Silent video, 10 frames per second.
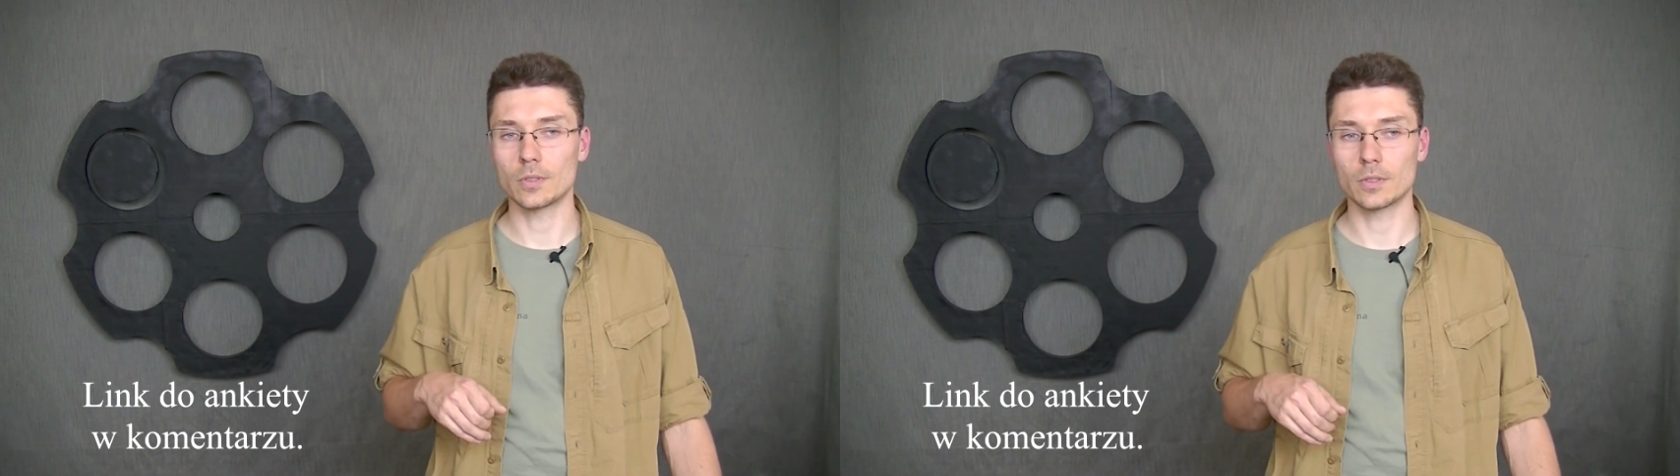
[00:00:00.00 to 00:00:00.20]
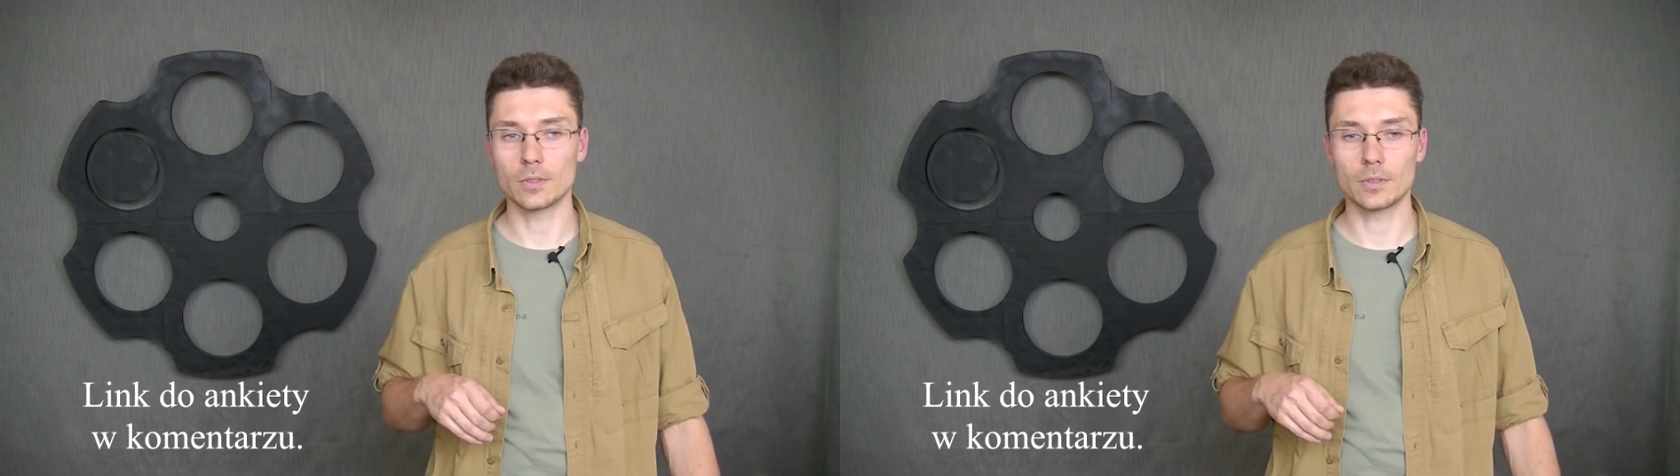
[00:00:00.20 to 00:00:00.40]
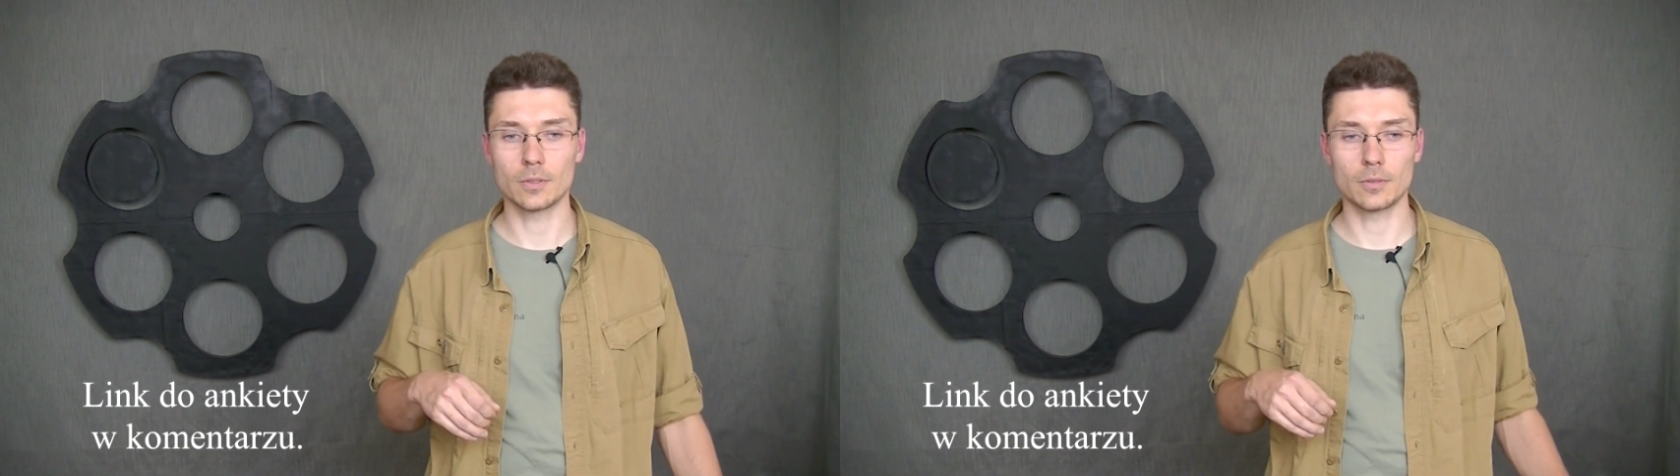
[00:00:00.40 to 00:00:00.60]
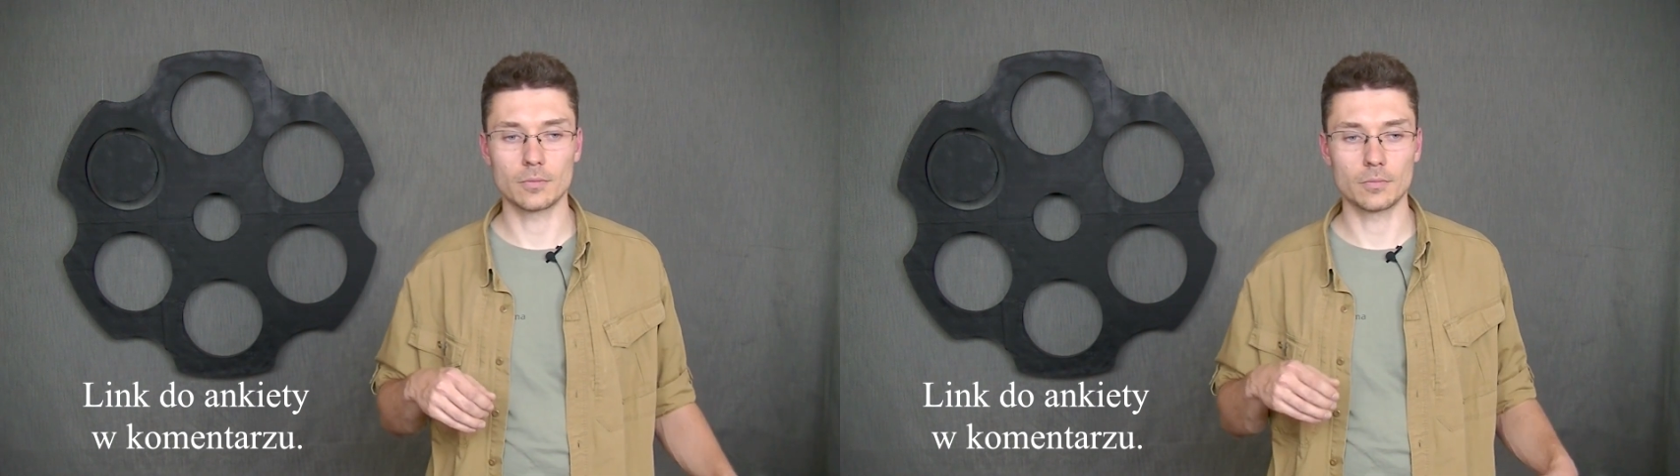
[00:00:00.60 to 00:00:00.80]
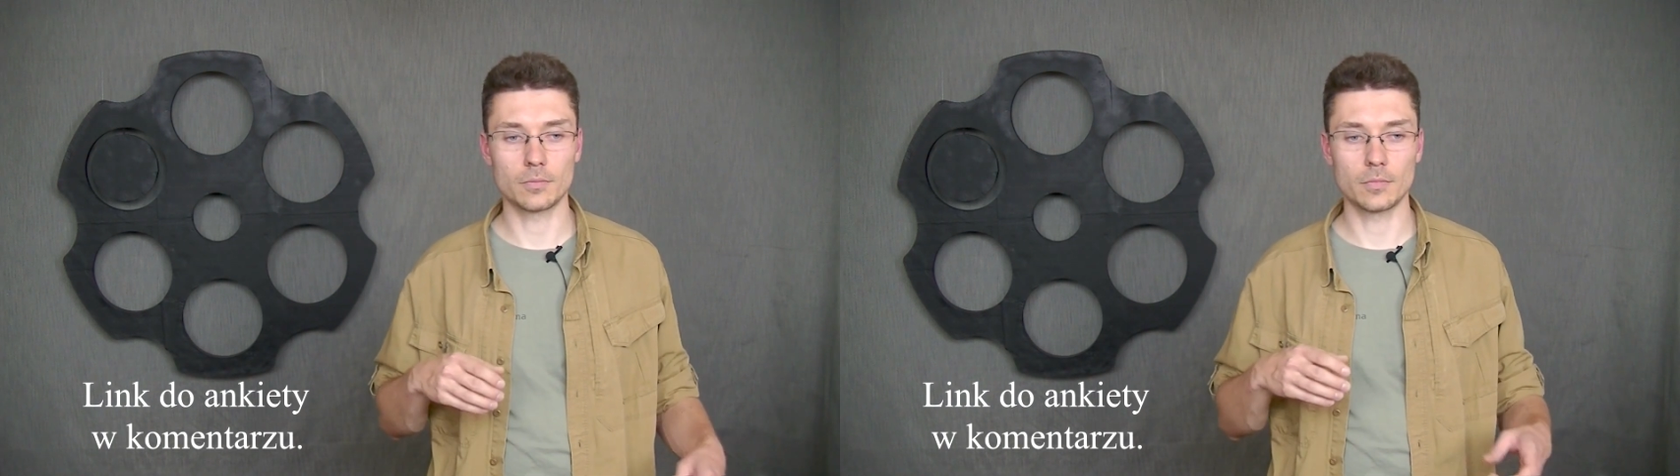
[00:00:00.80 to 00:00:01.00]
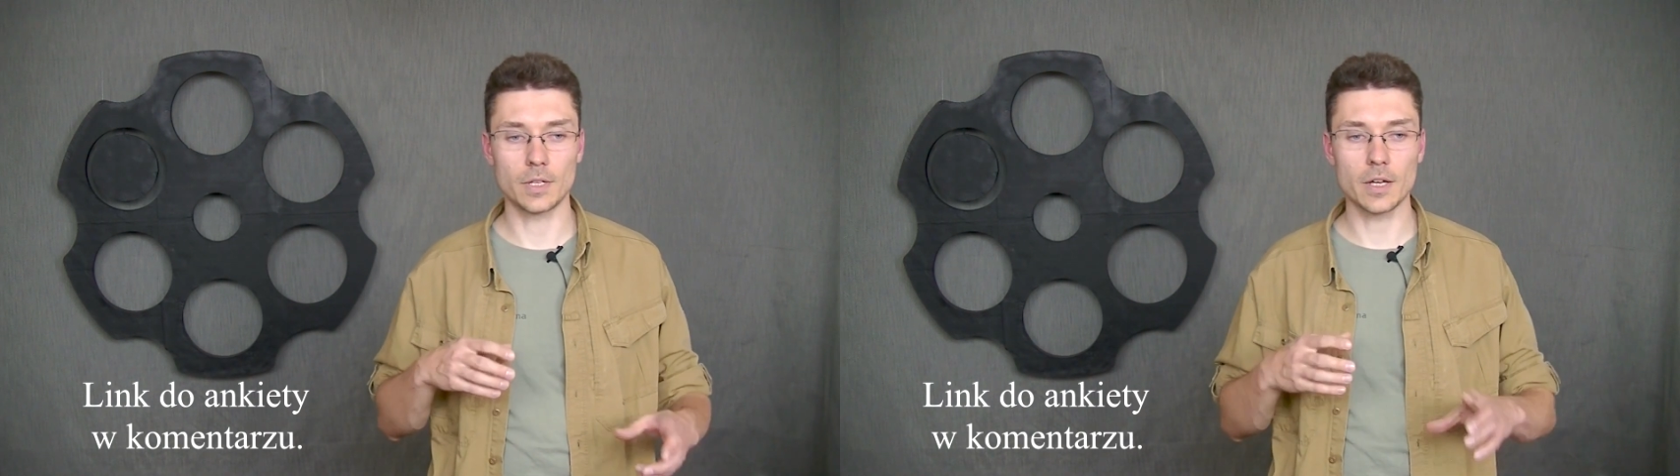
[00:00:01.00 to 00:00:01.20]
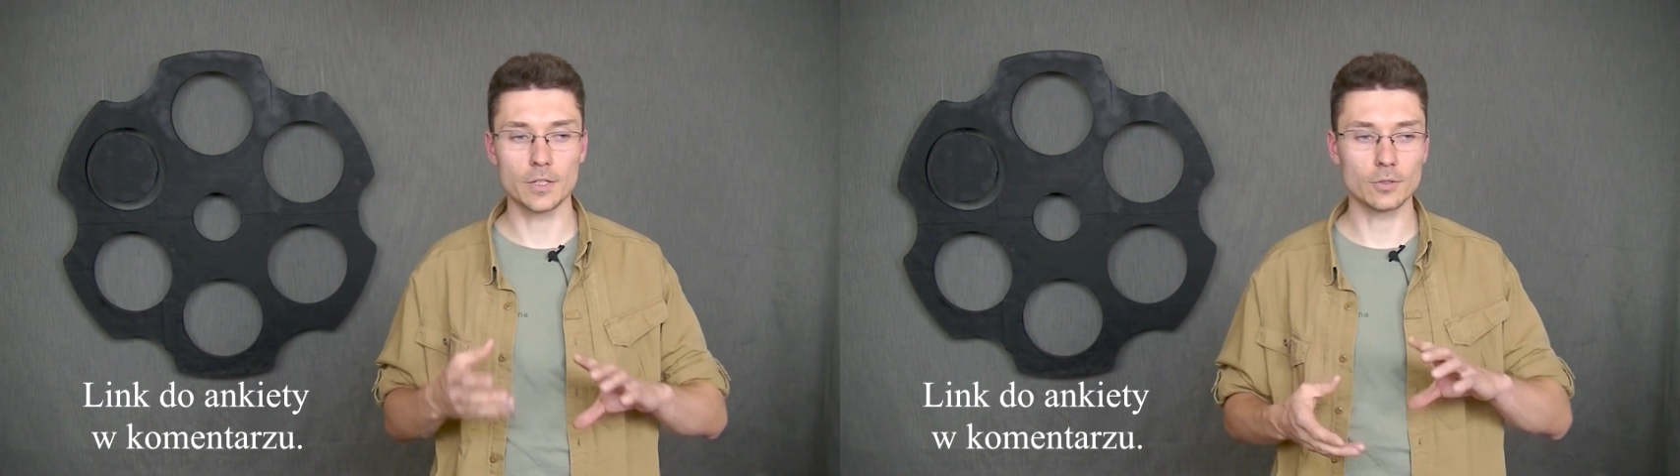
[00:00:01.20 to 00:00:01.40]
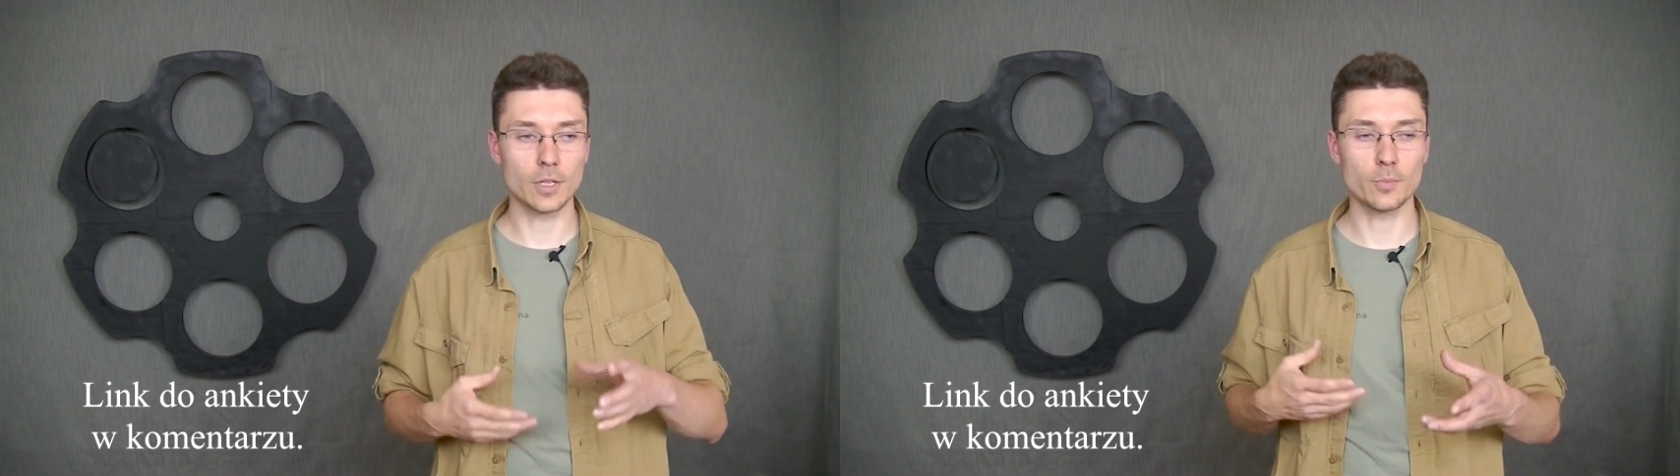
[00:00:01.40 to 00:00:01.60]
E, ja je do tej